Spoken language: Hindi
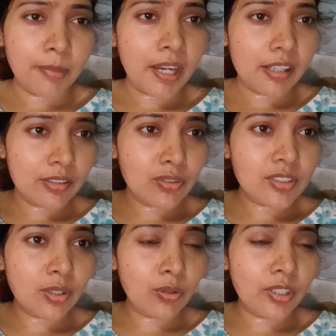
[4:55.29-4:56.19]
प्यार
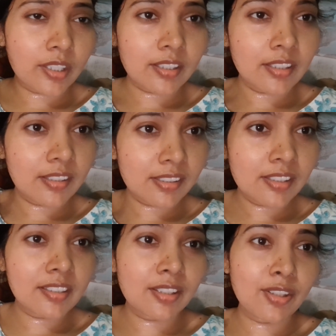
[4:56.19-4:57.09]
कौन सा हो गया तेरी
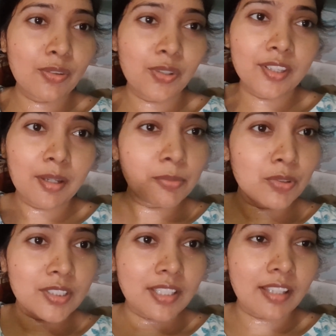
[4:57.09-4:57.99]
नीयत गंदी हुई तब
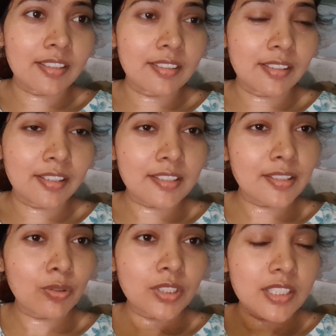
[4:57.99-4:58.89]
तूने शादी करी
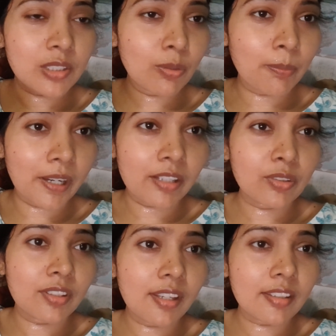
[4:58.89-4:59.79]
ऐसे कोई किसी को प्यार
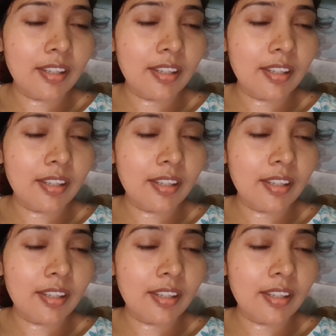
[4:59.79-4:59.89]
होता